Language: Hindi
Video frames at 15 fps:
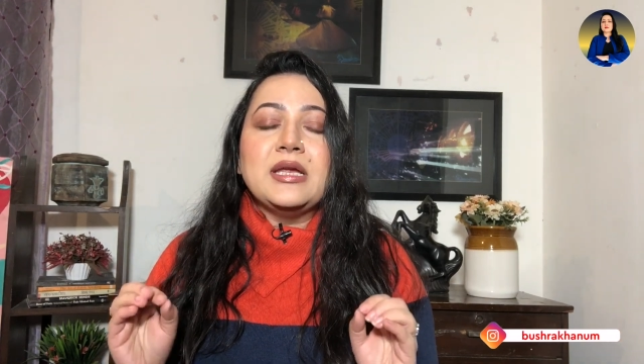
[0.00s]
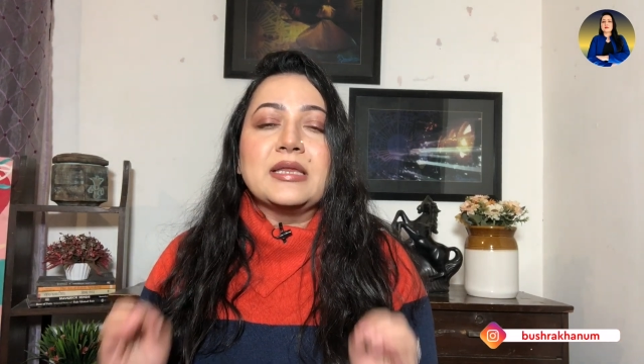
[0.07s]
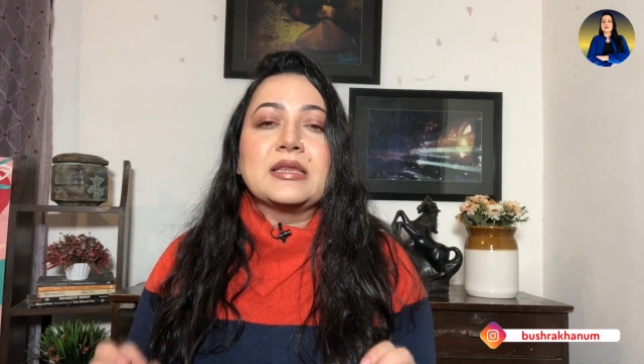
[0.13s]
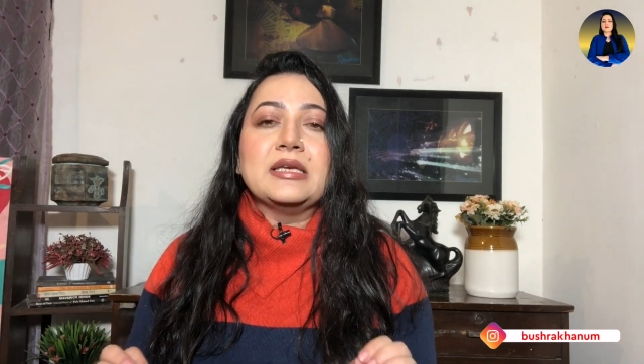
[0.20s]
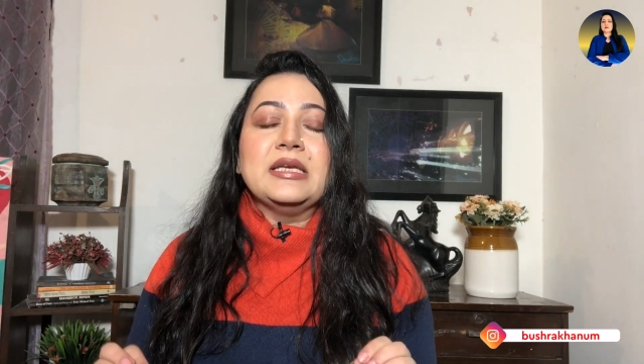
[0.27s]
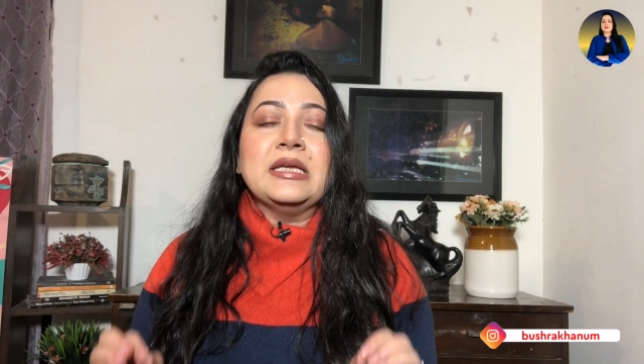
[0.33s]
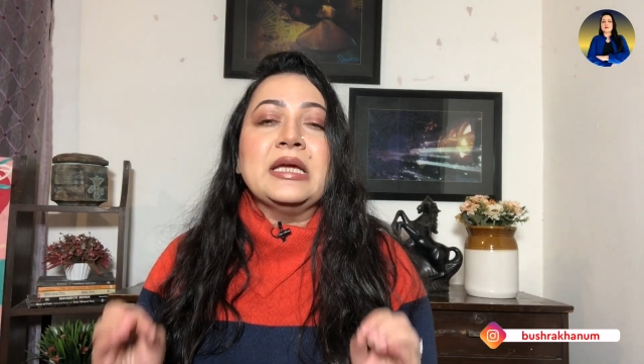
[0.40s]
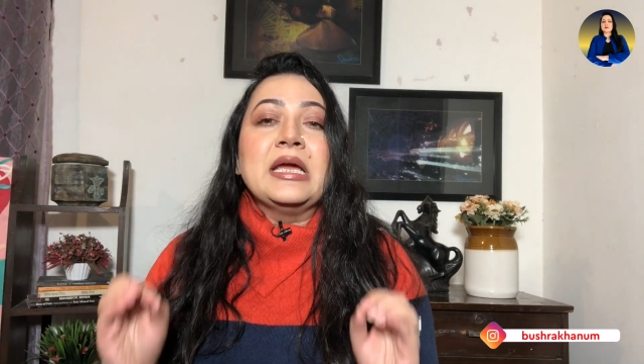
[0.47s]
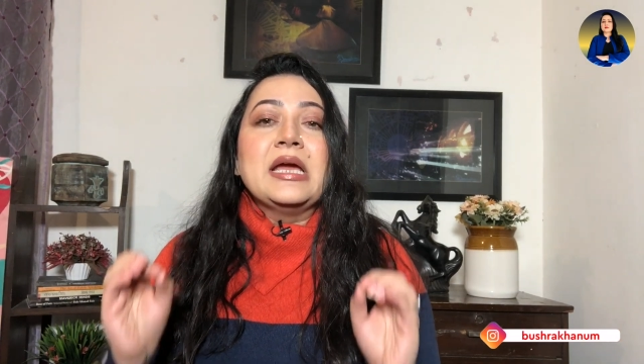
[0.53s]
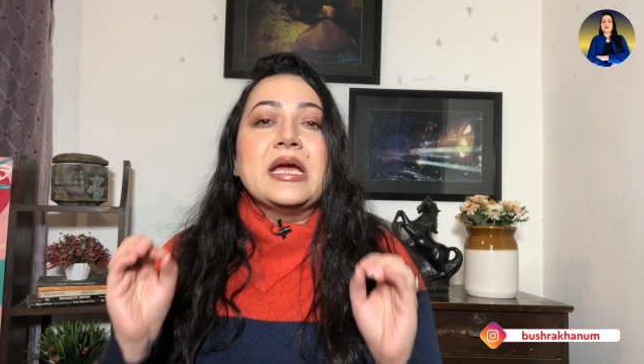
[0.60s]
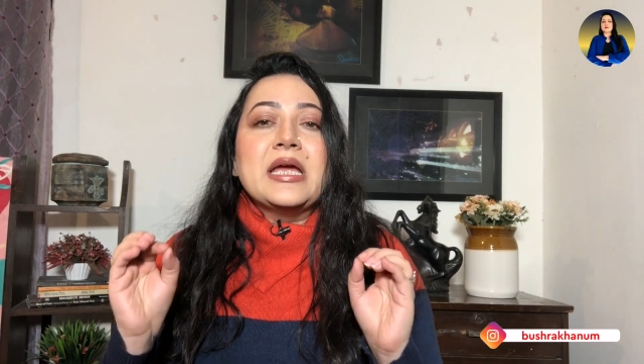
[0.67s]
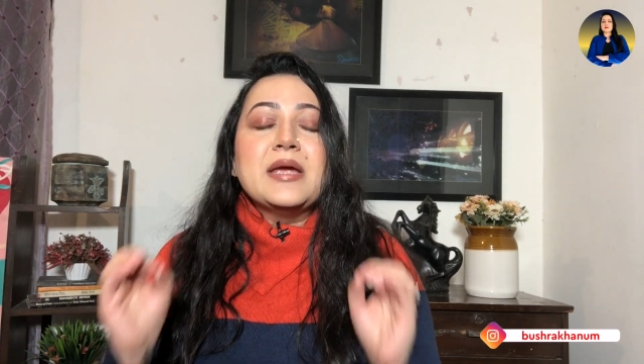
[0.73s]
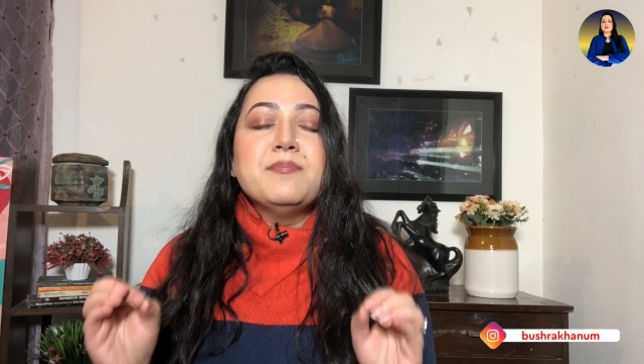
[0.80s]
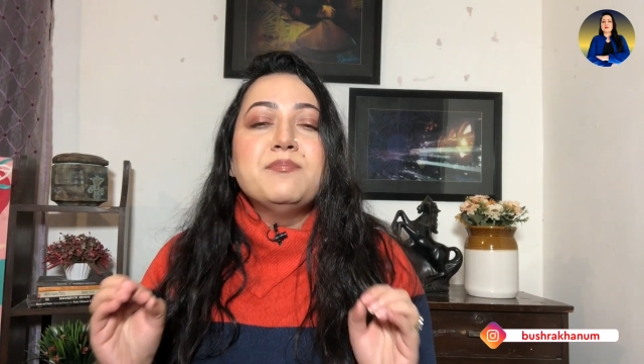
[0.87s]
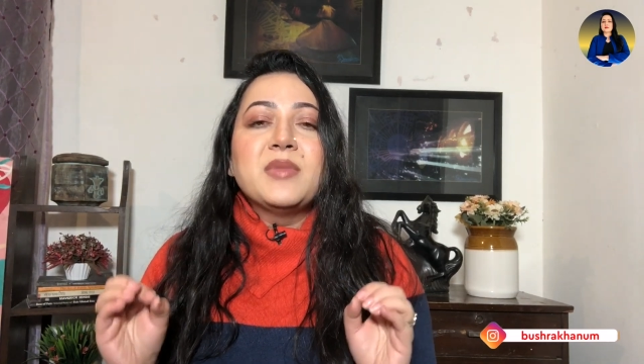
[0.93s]
इतनी
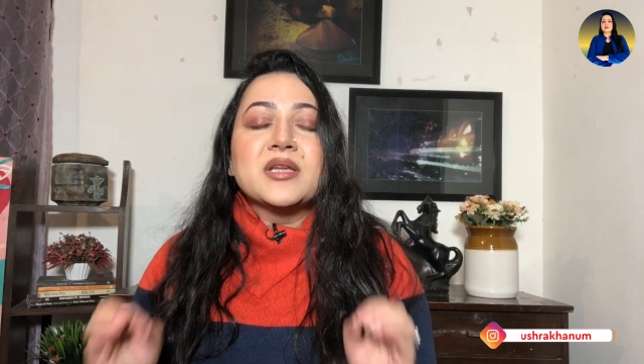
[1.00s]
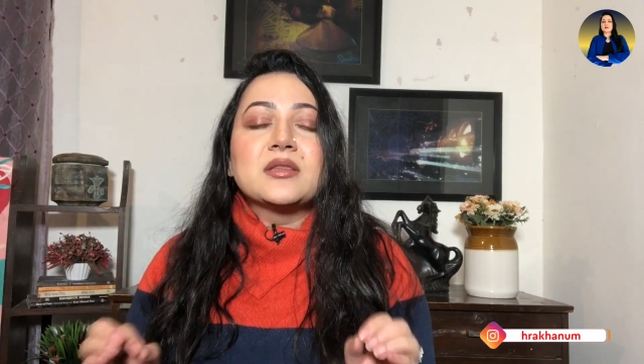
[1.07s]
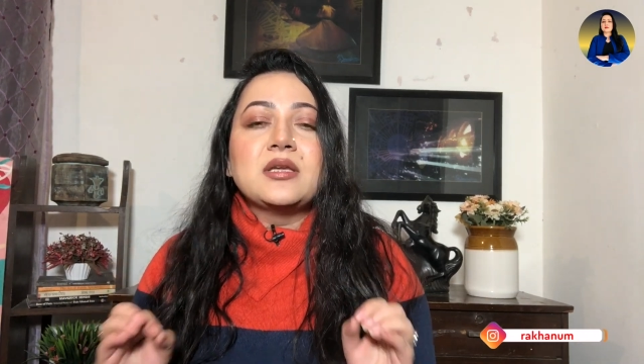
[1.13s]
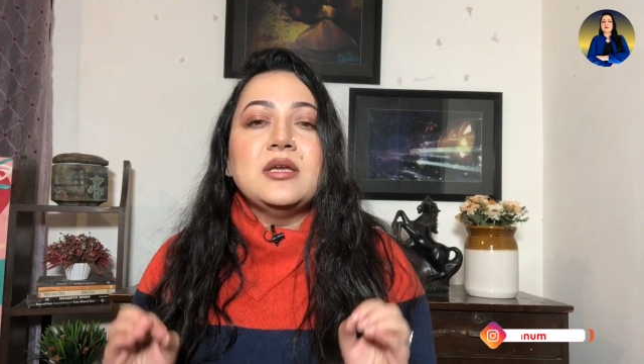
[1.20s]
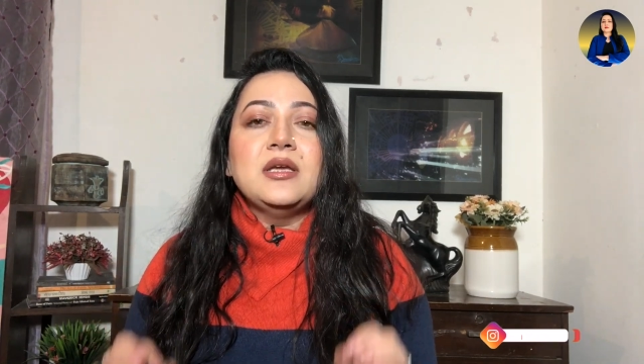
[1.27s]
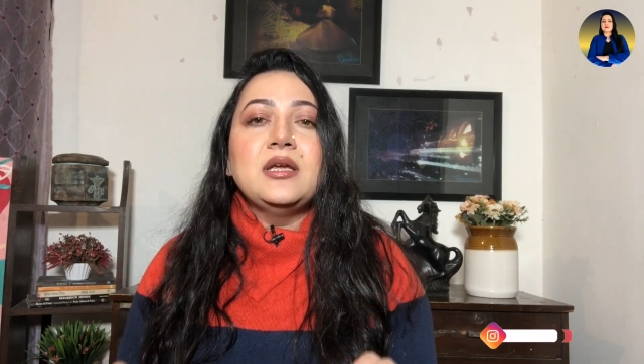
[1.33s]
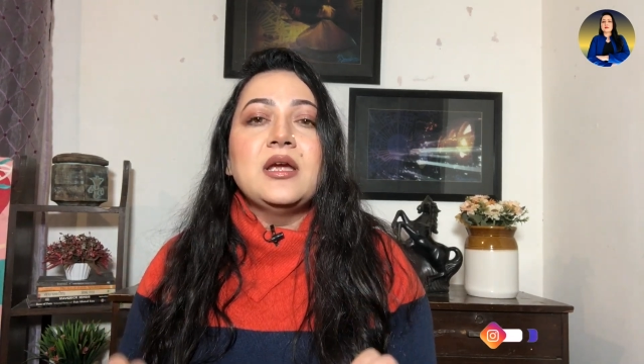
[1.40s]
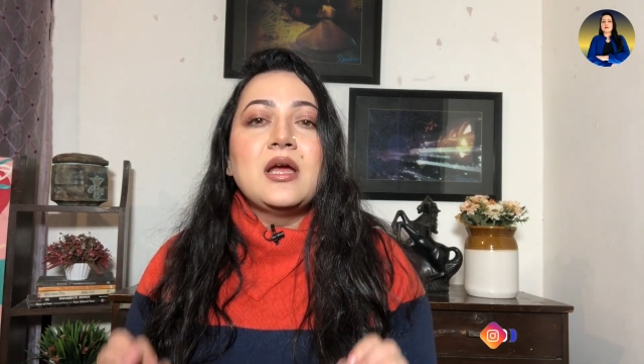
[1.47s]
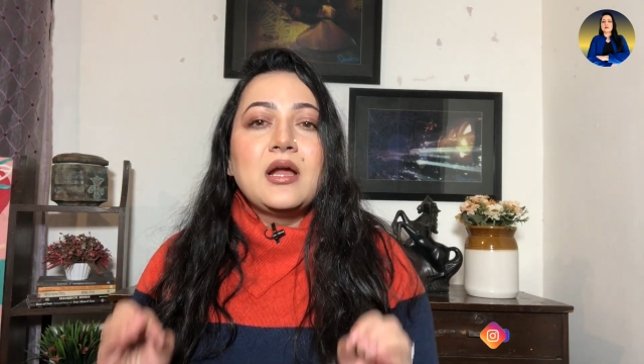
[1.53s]
हिम्मत ही